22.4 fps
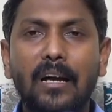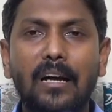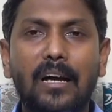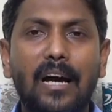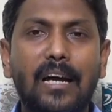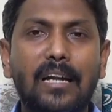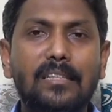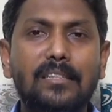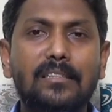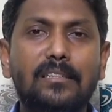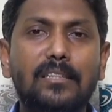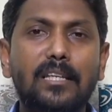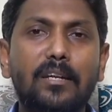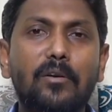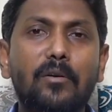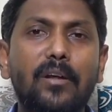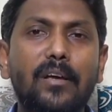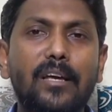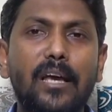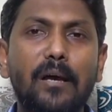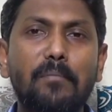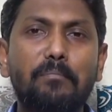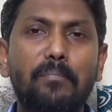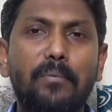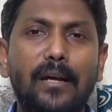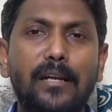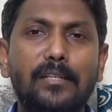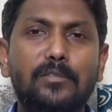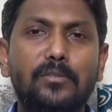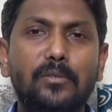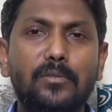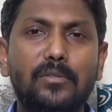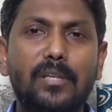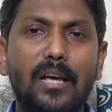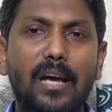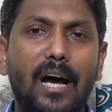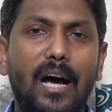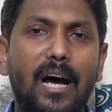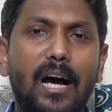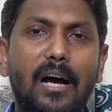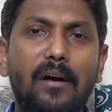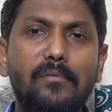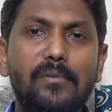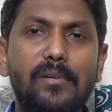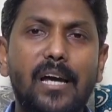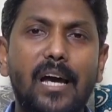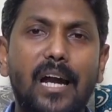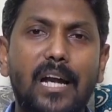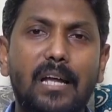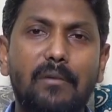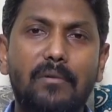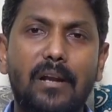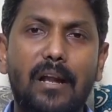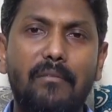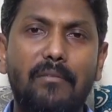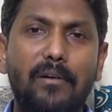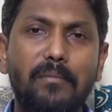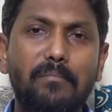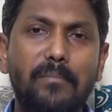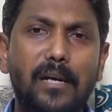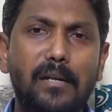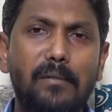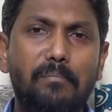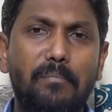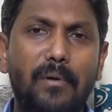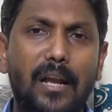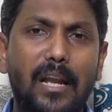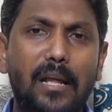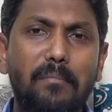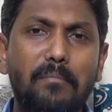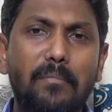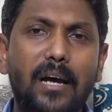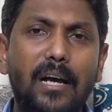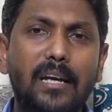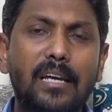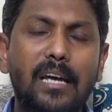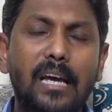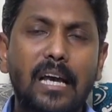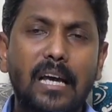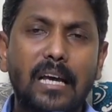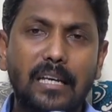கர்த்தருடைய பரிசுத்த ஆவியானவர் அவன் மேல் பலமாய்